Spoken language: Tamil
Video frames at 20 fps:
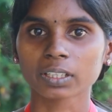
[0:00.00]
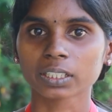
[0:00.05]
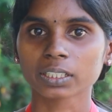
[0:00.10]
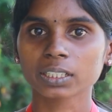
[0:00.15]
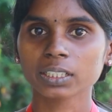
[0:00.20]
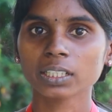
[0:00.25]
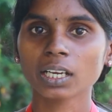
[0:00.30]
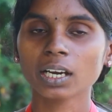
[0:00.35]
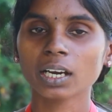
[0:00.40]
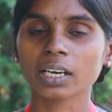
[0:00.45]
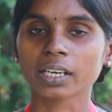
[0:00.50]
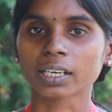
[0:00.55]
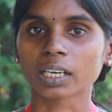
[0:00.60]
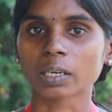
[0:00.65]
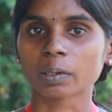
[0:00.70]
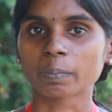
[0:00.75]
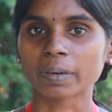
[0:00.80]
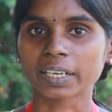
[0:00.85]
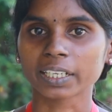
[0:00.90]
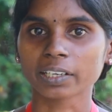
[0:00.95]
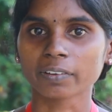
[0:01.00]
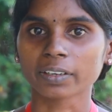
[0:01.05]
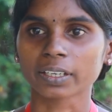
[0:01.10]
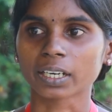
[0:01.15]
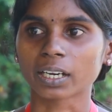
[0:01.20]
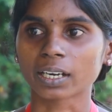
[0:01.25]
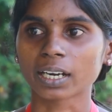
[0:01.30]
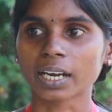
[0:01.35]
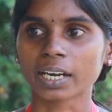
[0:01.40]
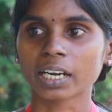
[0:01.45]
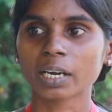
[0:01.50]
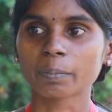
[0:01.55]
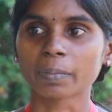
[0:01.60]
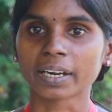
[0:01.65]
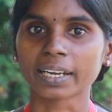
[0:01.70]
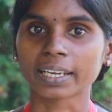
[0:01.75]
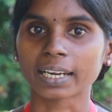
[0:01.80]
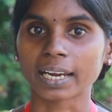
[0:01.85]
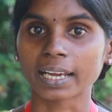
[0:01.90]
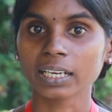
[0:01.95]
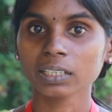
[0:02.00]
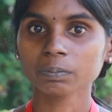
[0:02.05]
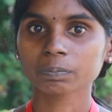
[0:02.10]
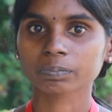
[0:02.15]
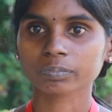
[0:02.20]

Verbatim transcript: வந்துட்டு தான் எங்களை படிக்க வைக்கிறாங்க அண்ணா படிக்கலை